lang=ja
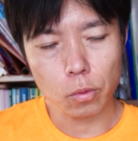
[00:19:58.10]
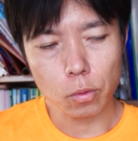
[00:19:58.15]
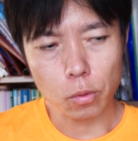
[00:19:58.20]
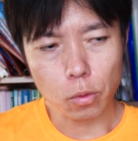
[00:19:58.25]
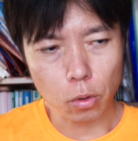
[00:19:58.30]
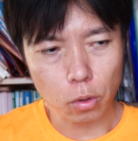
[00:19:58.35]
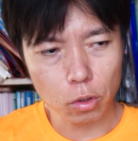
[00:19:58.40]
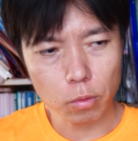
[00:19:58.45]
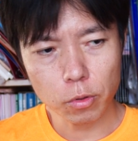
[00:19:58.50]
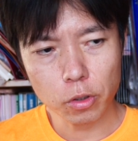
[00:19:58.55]

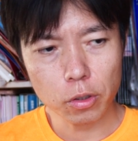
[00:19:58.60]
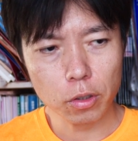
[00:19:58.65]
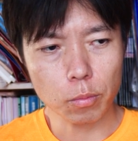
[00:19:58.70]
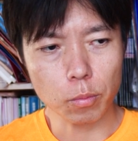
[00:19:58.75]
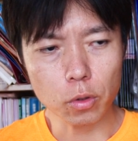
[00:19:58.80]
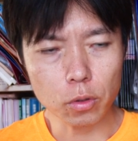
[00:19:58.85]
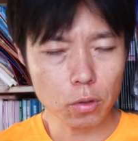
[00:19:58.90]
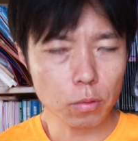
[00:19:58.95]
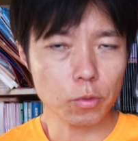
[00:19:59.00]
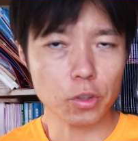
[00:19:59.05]
子供より
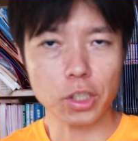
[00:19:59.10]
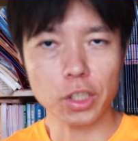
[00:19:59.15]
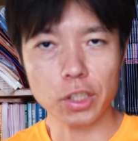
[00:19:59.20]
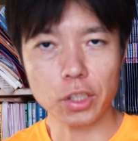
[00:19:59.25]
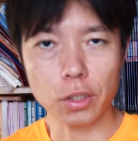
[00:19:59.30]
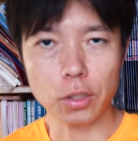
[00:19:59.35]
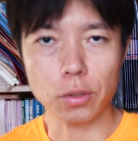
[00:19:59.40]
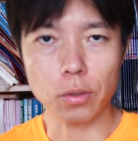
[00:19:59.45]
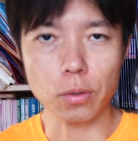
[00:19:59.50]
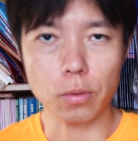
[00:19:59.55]
もっと難
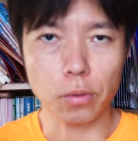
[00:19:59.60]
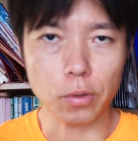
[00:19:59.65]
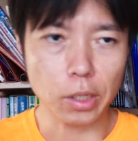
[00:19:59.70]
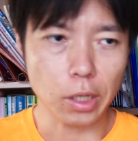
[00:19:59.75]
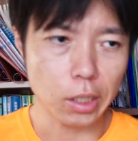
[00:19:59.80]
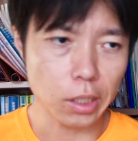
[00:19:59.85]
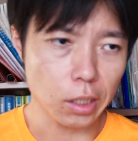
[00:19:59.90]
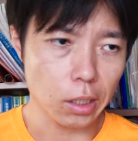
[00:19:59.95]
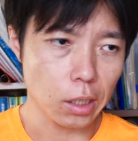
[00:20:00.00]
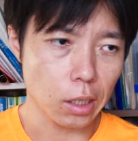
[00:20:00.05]
しいですよ
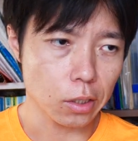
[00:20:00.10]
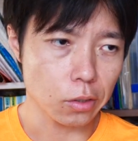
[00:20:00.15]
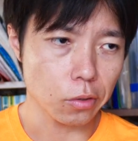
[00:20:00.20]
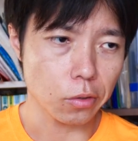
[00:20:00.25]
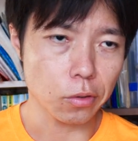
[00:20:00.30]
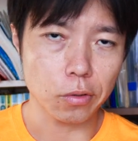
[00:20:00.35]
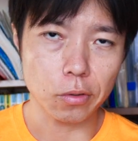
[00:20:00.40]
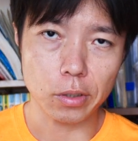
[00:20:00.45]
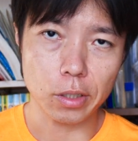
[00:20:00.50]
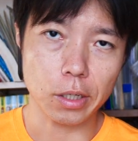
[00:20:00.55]
親に圧
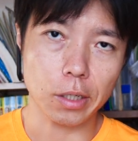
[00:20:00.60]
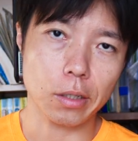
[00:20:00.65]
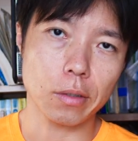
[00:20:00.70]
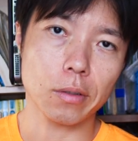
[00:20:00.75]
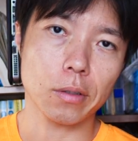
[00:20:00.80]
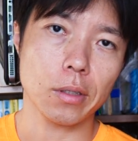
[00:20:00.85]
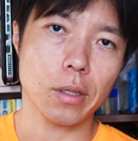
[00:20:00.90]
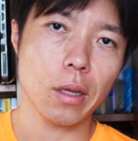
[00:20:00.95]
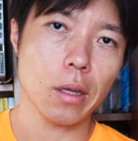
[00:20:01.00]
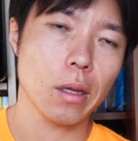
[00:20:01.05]
力をかけ
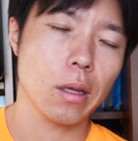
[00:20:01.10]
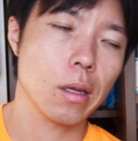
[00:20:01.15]
るって